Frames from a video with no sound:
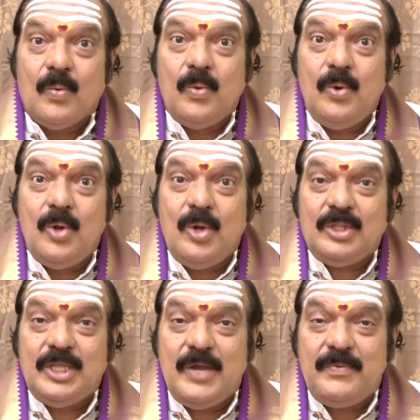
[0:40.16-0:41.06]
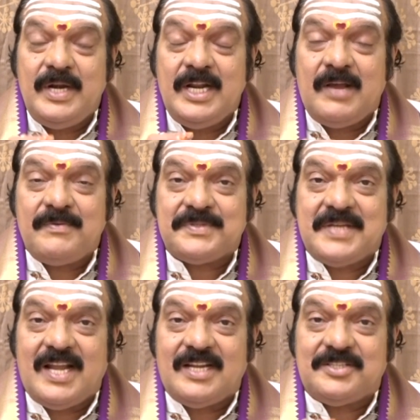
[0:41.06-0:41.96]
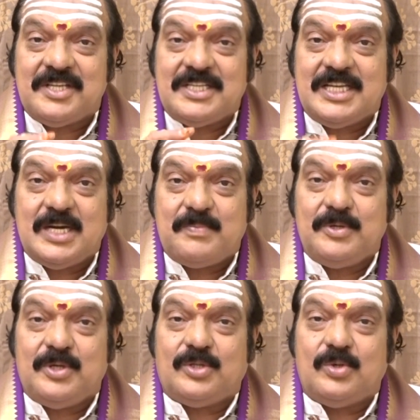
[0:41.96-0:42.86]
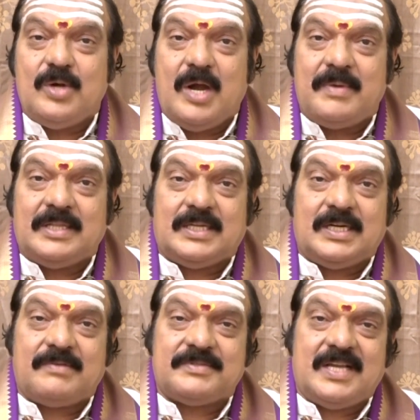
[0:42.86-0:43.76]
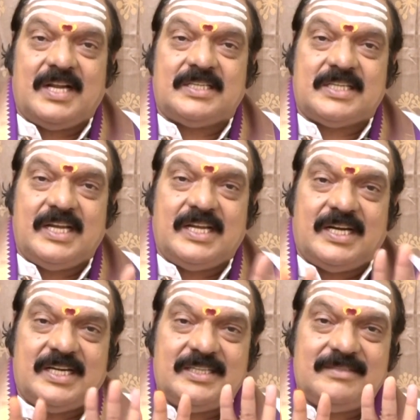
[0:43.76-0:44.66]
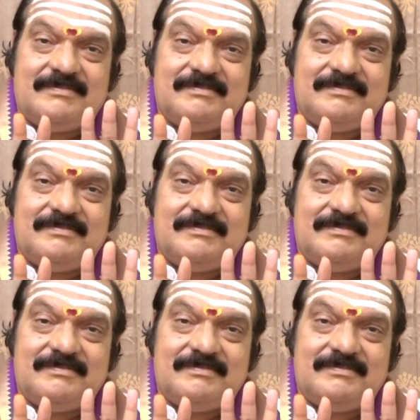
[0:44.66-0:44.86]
గుళ్ళో దేవుణ్ణి నమస్కారం చేసేటప్పుడు ఎదురుగా మాత్రం నమస్కారం చేయకండి